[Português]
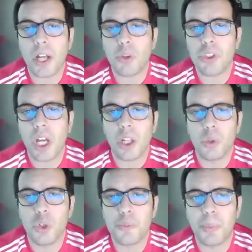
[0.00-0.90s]
do Estádio da
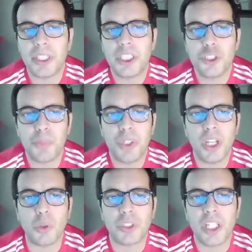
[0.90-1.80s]
Luz para se
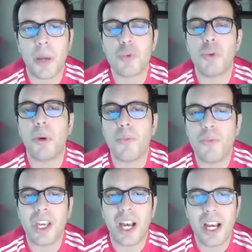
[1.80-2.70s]
despedir dos adeptos do
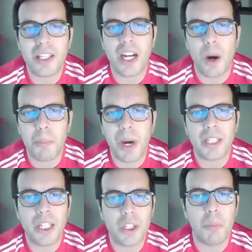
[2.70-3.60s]
Benfica, André
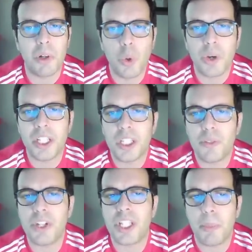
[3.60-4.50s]
Almeida deu uma longa
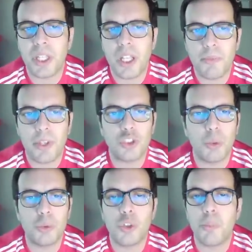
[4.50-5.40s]
entrevista à BTV
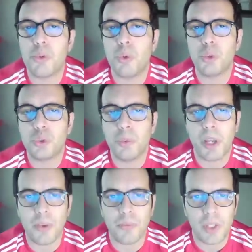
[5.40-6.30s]
sobre o seu percurso no
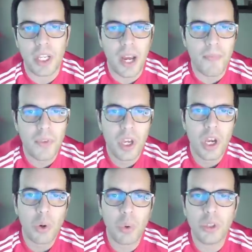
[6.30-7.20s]
Benfica.
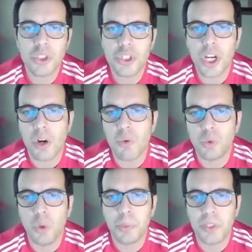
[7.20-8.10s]
Quando chega a um
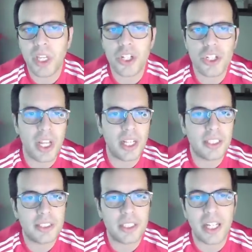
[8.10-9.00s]
clube destes tem
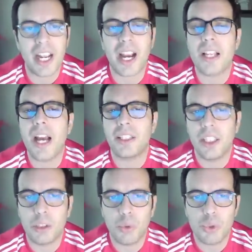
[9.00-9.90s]
que se querer ganhar
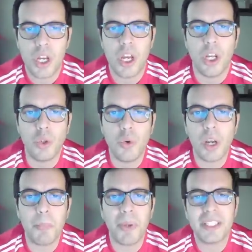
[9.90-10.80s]
títulos.
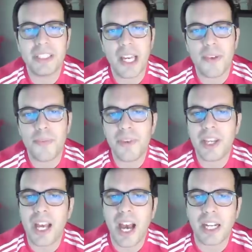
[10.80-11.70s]
Nunca pensei
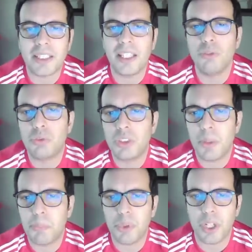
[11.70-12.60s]
ficar tanto
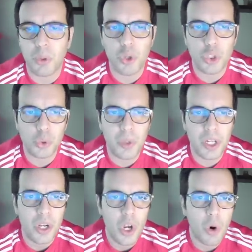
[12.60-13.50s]
tempo e
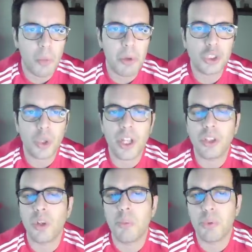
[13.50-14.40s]
construir uma história
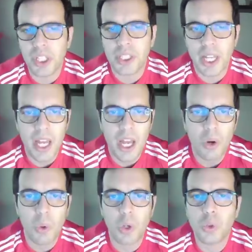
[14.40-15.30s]
tão bonita
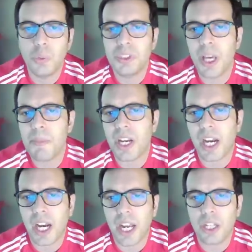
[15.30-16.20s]
quanto comecei a minha
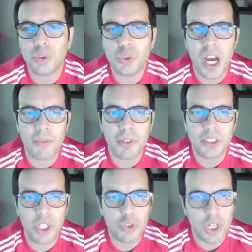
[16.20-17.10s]
carreira sonhava
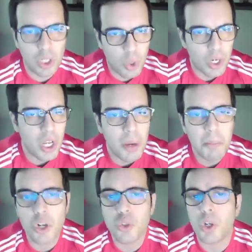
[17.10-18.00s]
ser jogador,
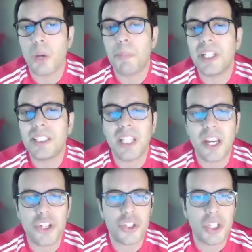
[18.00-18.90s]
mas nunca
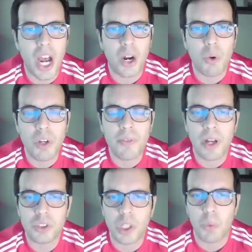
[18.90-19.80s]
pensei chegar a um
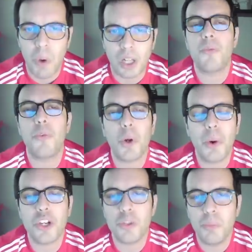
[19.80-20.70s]
nível tão alto. Foram
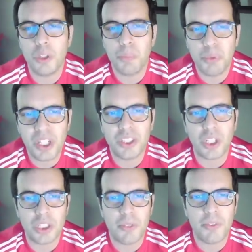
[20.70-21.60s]
anos muito bonitos
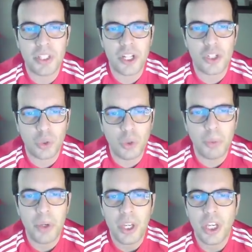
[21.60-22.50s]
ao serviço deste
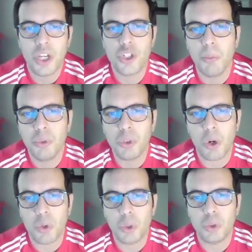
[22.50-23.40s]
clube e estou muito
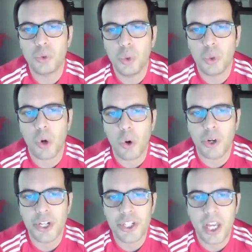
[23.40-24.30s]
orgulhoso de tudo o que eu
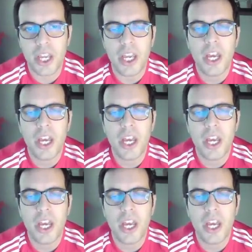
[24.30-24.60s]
conquistei,